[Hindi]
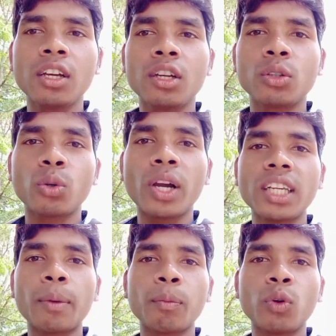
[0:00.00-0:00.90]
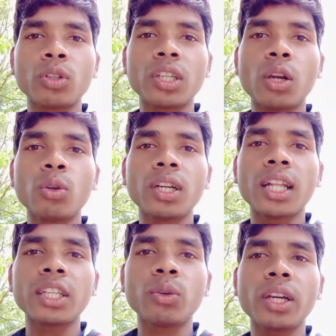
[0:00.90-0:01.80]
तो गाइज आप लोग ज़रूर जानते
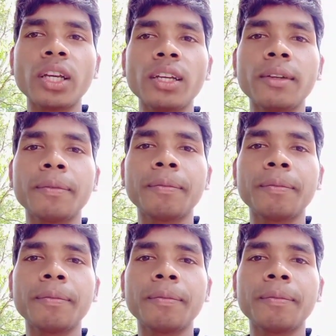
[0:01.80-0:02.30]
होंगे